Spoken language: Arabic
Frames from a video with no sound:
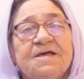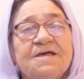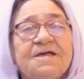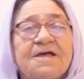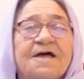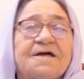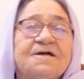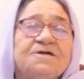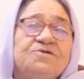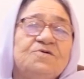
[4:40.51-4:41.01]

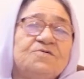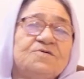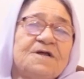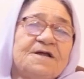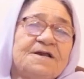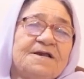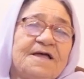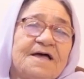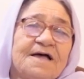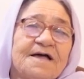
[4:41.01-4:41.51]
يعيدون
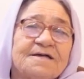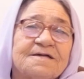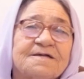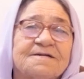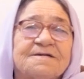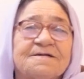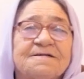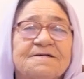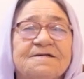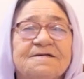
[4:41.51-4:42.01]
الله
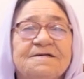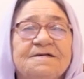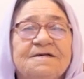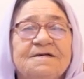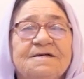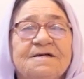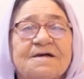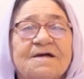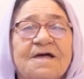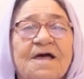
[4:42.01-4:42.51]

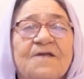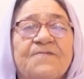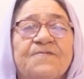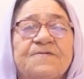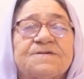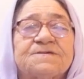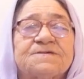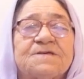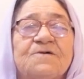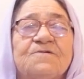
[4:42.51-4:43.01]
خلف
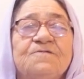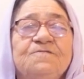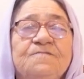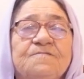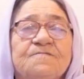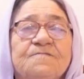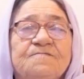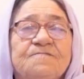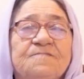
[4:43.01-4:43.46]
الصوم